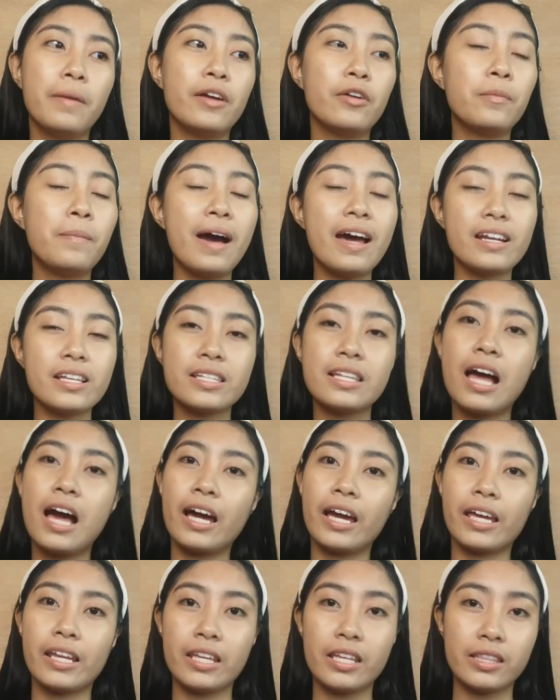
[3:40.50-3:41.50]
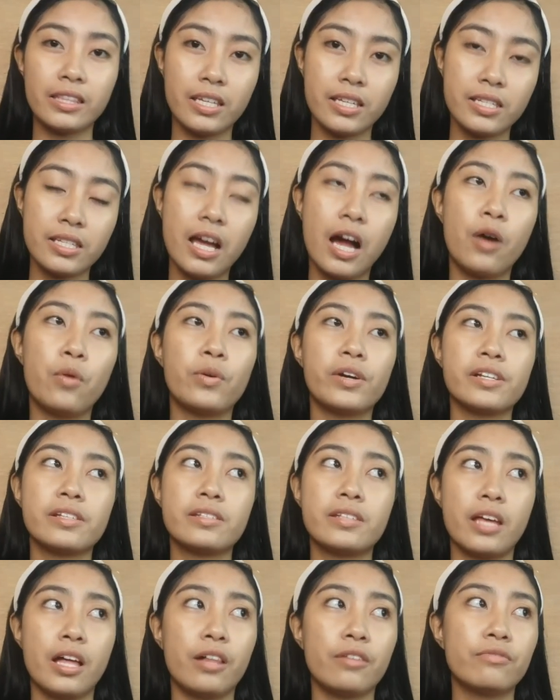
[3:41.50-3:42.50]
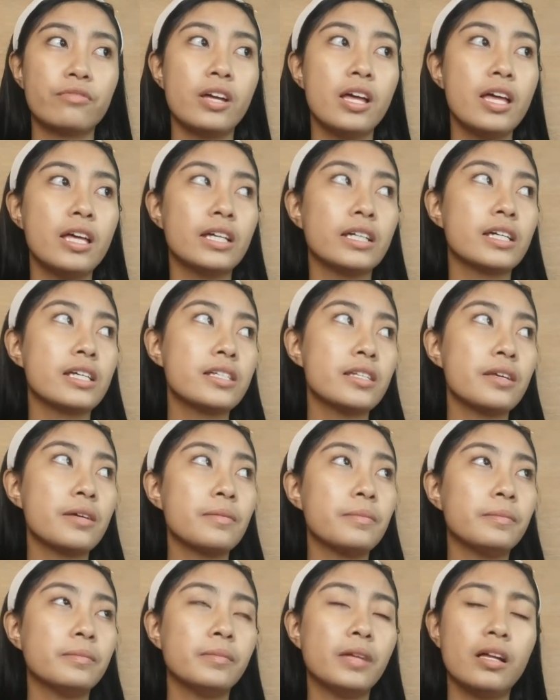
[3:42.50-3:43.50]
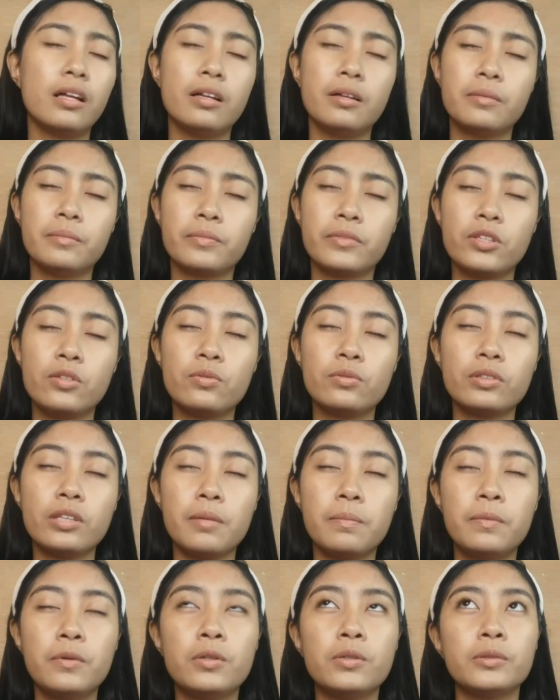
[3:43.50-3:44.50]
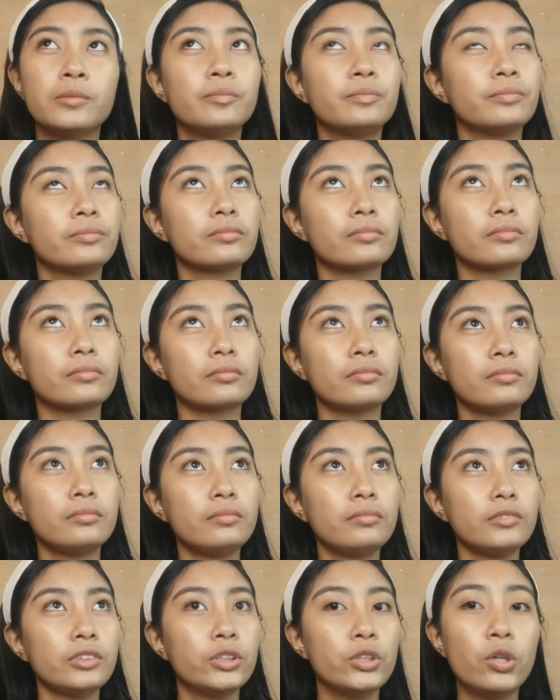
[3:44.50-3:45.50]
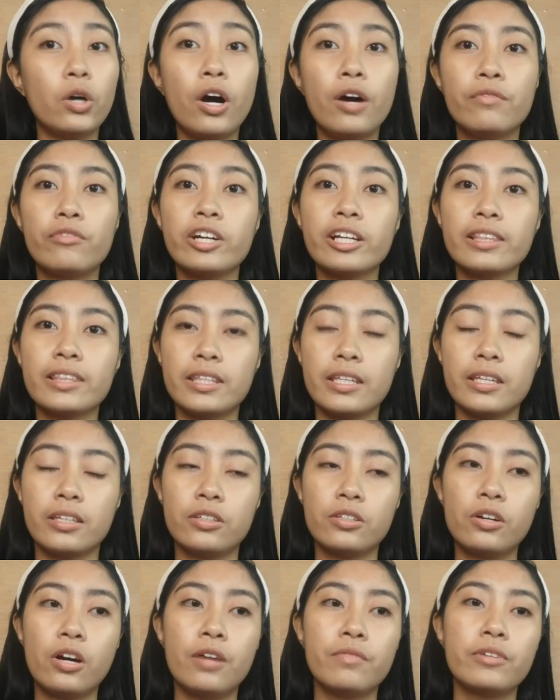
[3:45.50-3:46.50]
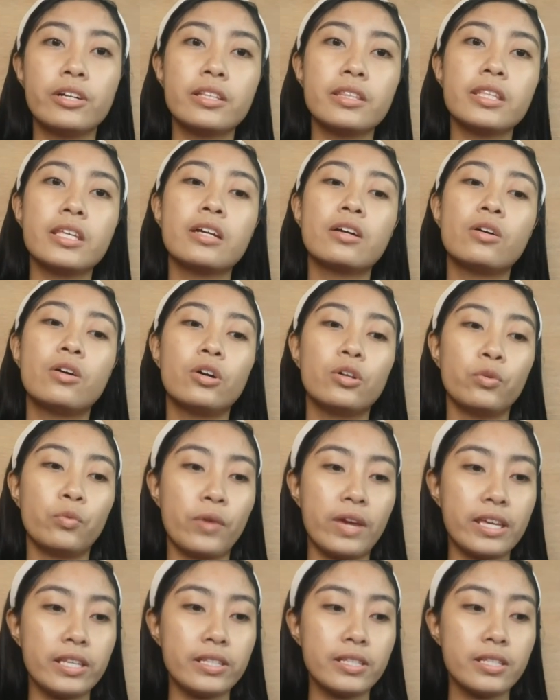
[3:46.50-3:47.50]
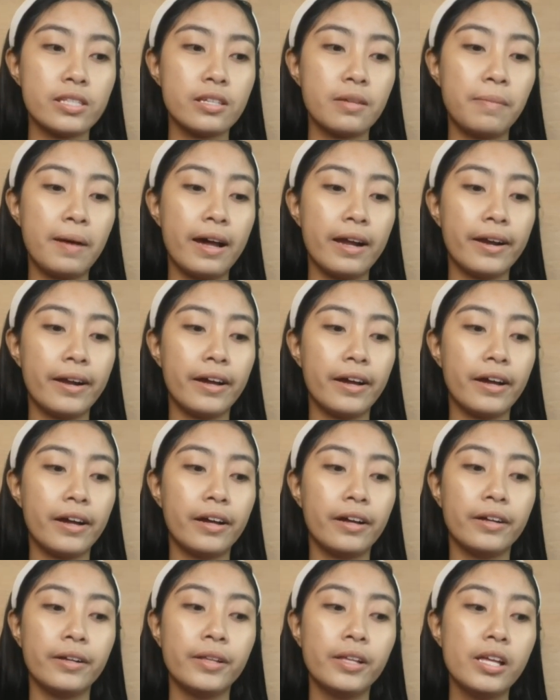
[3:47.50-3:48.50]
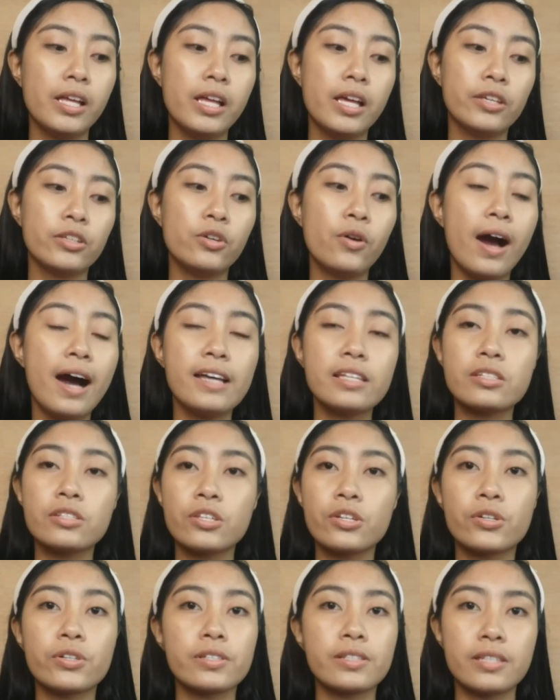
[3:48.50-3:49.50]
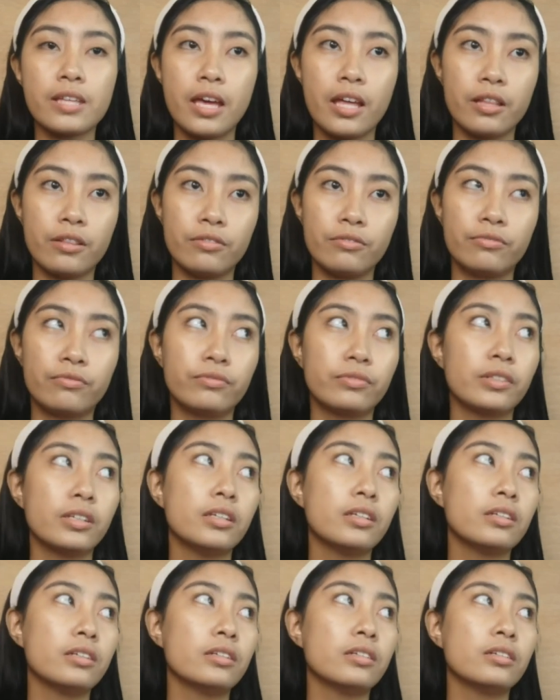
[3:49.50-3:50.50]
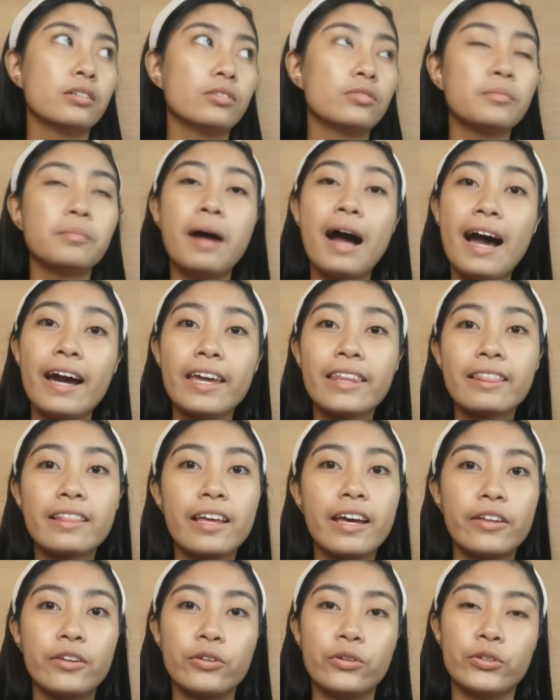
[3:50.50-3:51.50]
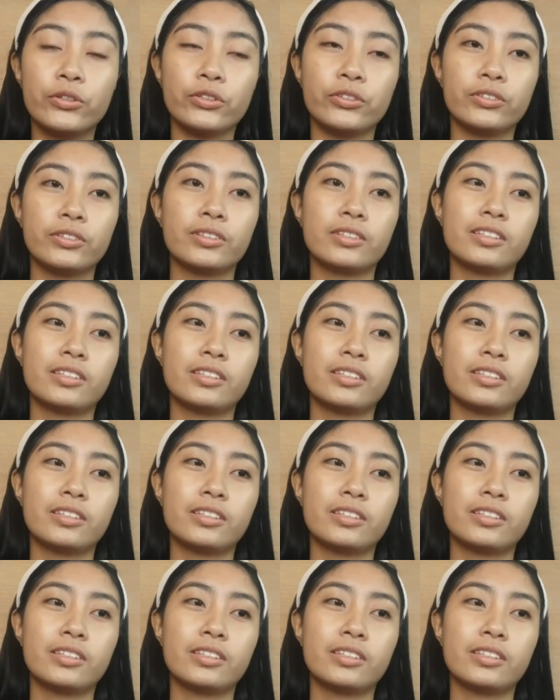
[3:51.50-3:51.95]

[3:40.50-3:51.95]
Pero para sa akin, it is our self. Kasi, um, yung tipong you overthink. You overthink always na parang you ask yourself kung bakit ganon.